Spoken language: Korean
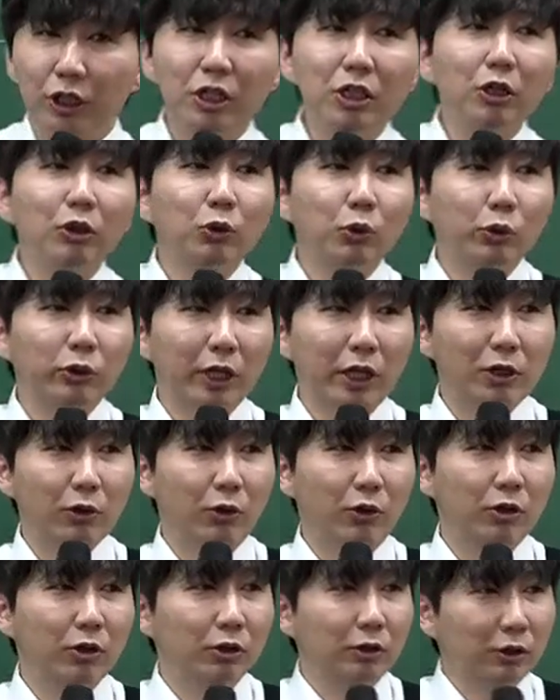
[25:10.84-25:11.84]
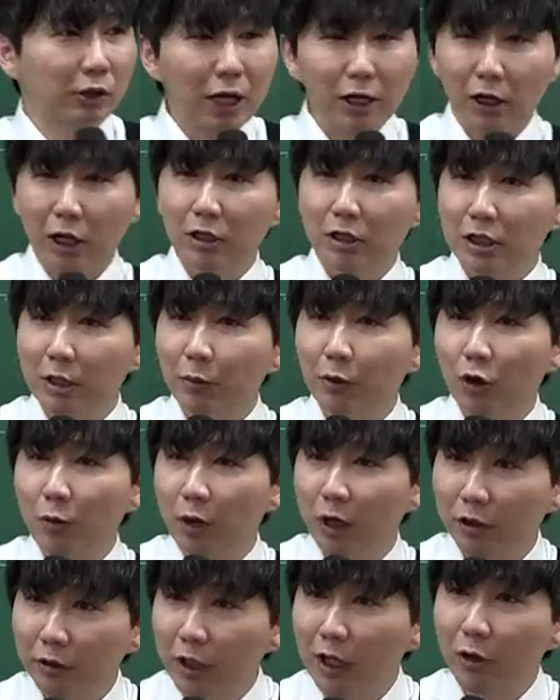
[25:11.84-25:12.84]
일 년 동안 하는 거를 딱 한 이 삼 개월
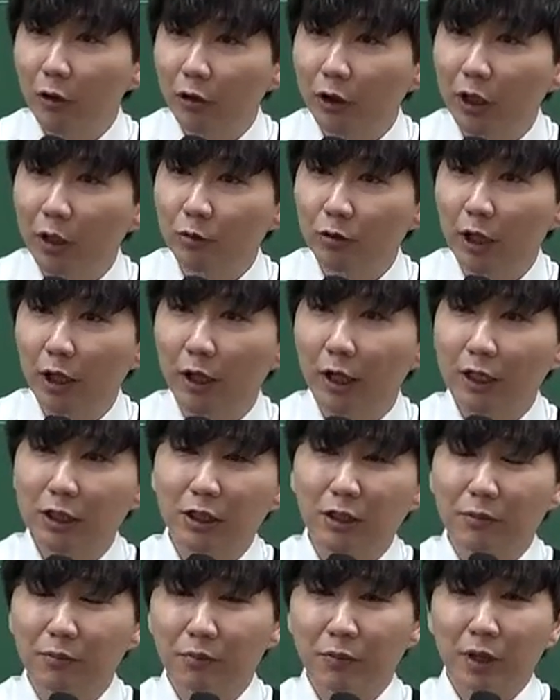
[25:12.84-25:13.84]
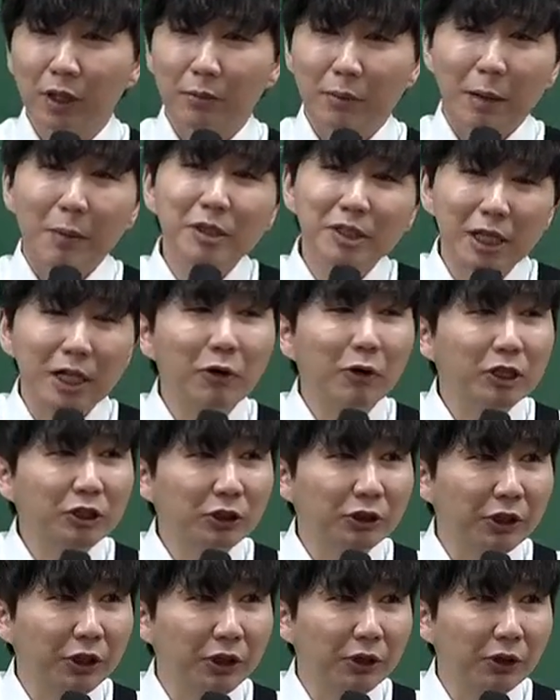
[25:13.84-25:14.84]
만에 끝내는 거기 때문에 사실 만만치 않은
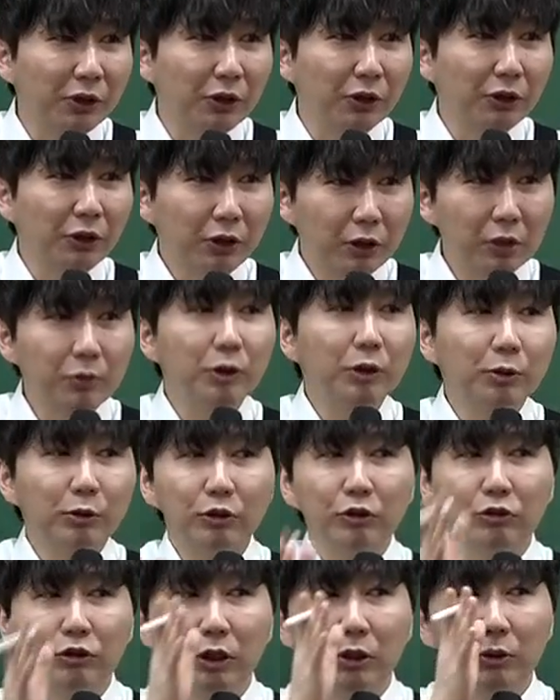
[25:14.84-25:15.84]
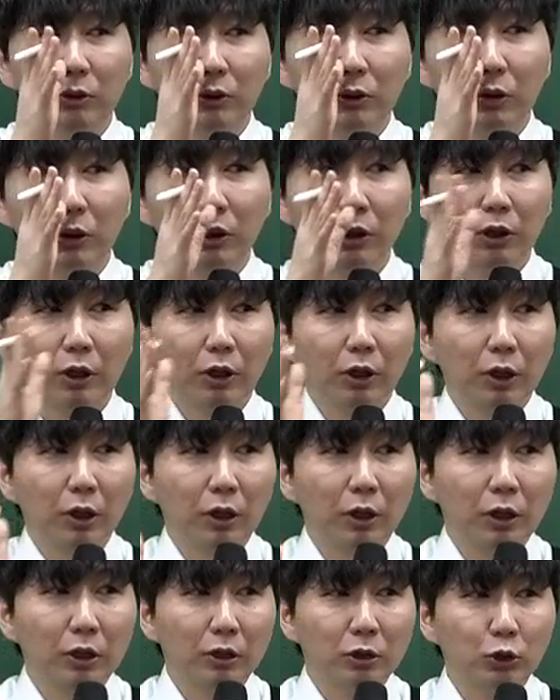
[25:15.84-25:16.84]
과정이에요. 그럼에도 불구하고
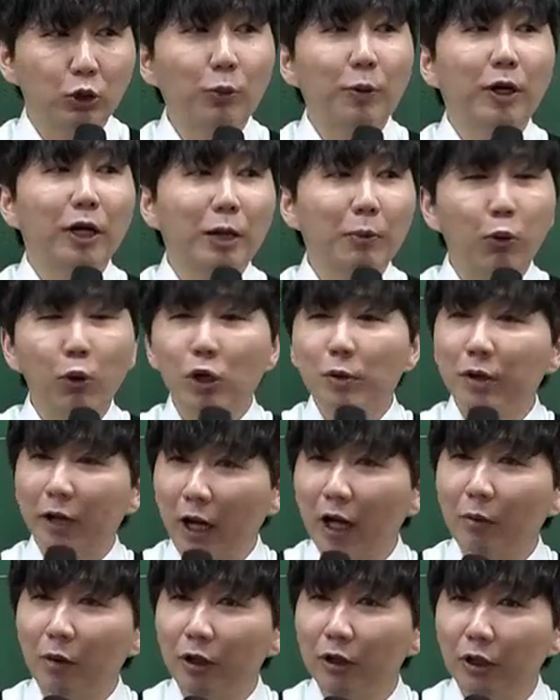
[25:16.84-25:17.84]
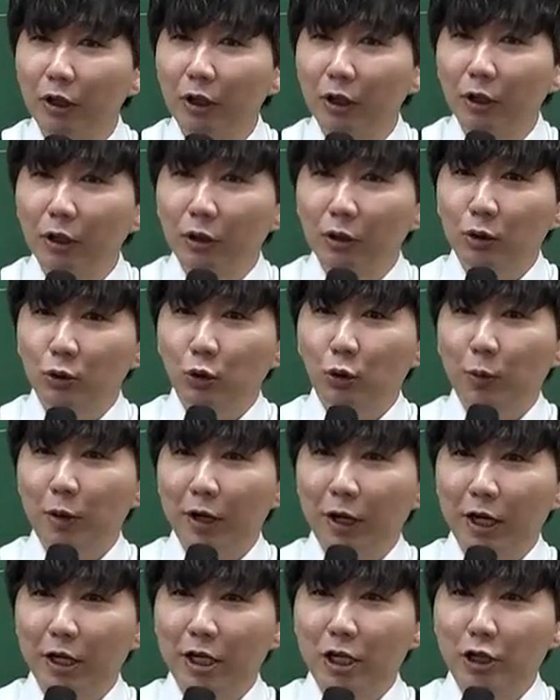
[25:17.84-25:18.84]
초반에 포기만 안 하면
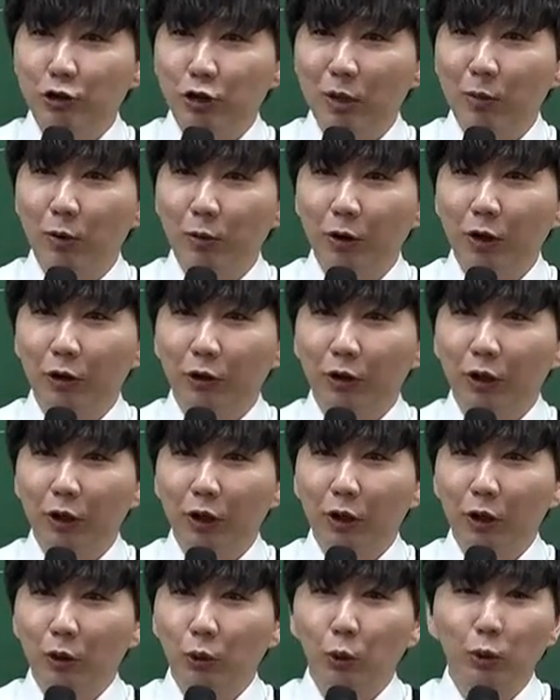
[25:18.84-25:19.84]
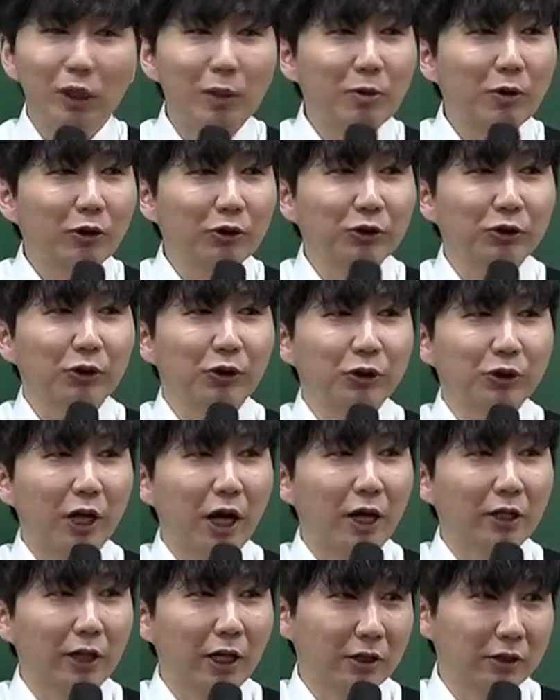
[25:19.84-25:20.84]
초반에 한 일, 이 주 해보면 노답이거든요.
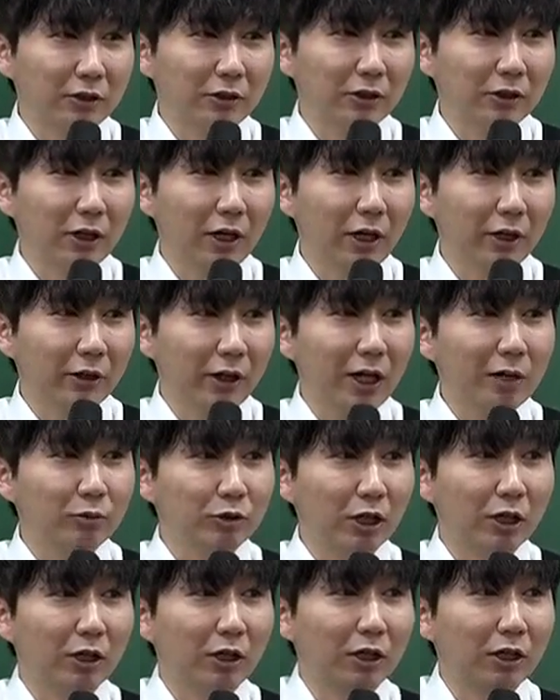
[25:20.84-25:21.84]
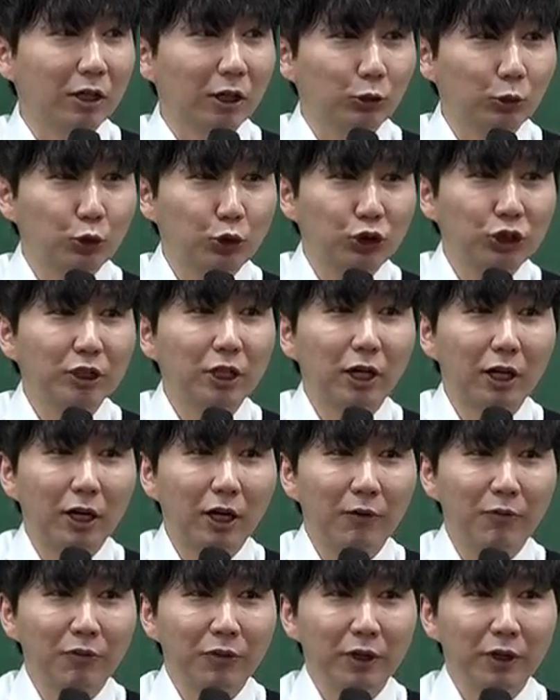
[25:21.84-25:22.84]
아 나는 안 되나 보다. 그러니까 좀 쉬다가
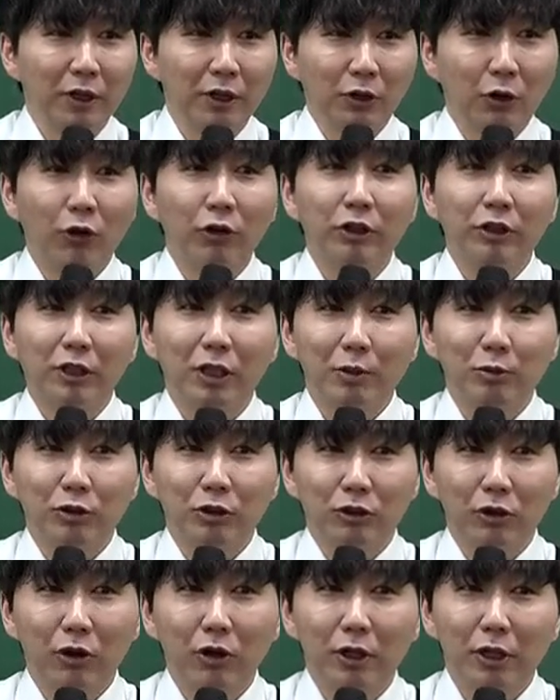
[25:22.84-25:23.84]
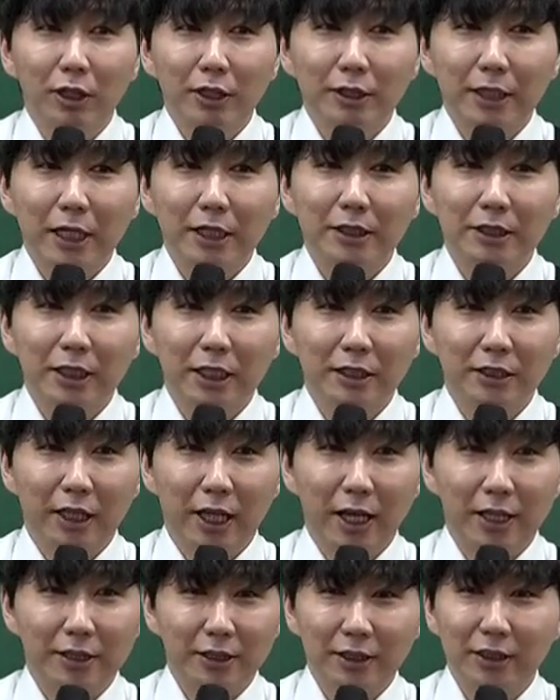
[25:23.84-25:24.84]
연기 때부터 차근차근
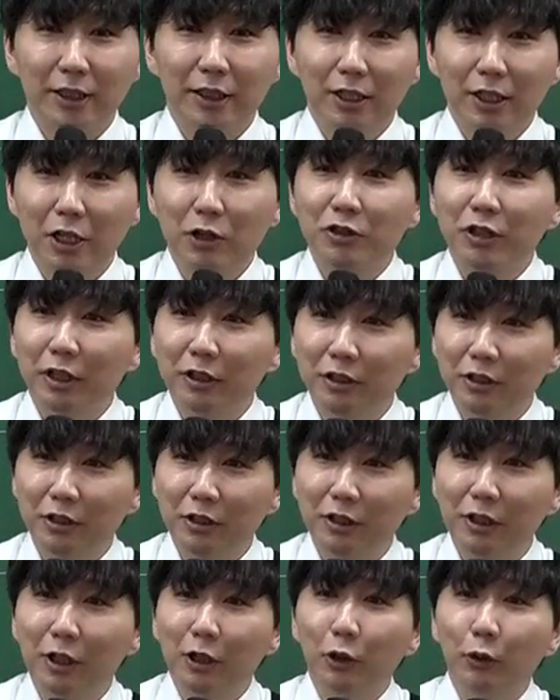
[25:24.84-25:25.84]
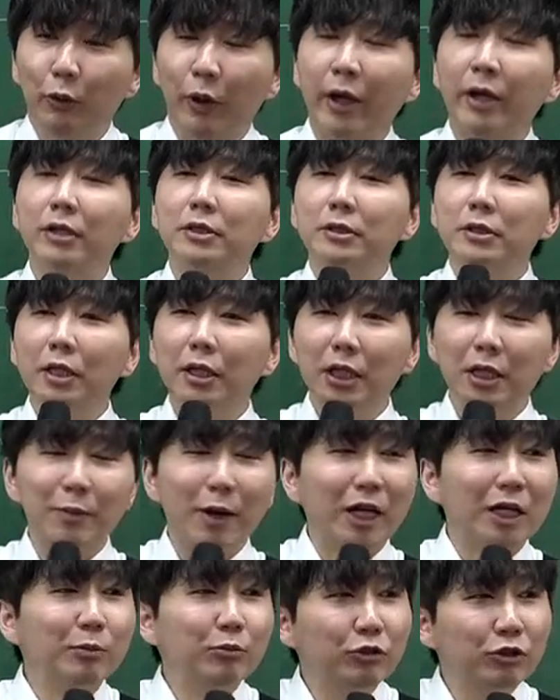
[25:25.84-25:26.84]
해야지. 이런 생각들을 굉장히
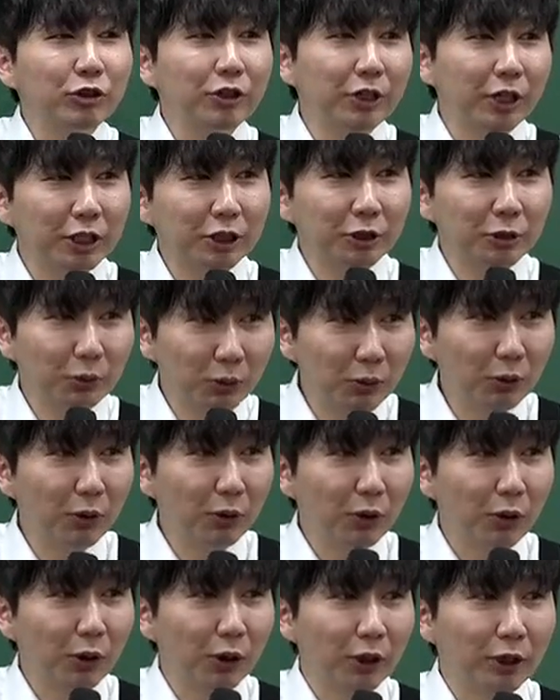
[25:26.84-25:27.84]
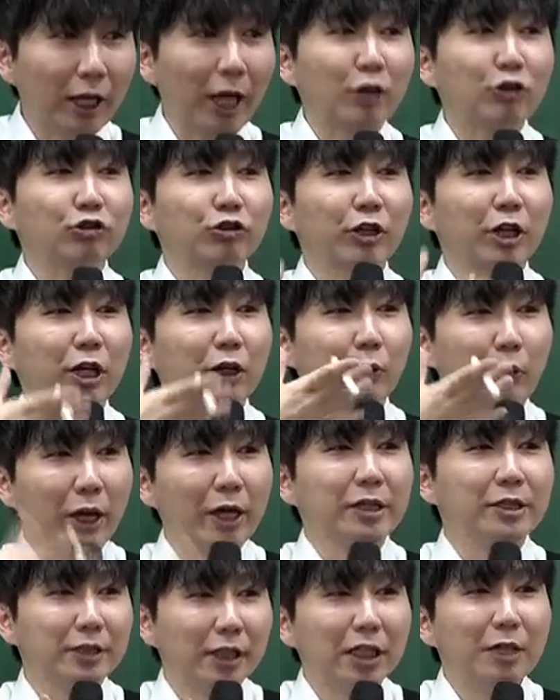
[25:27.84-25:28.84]
많은 분들이 하시고 나중에
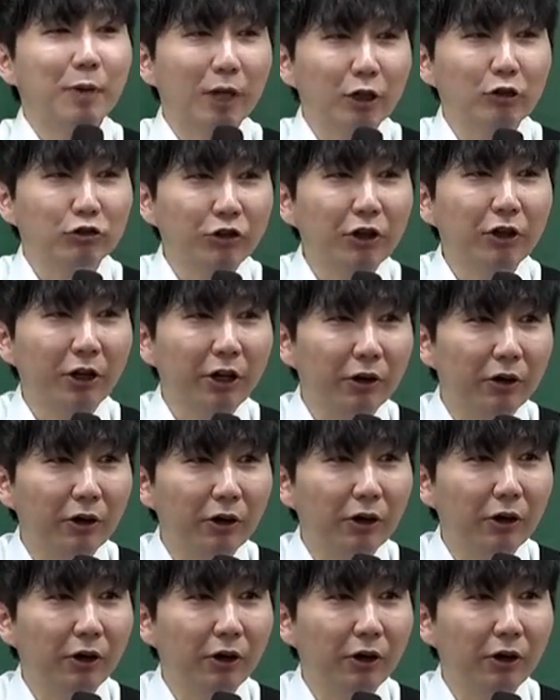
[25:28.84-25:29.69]
굉장히 많이 후회를 해요.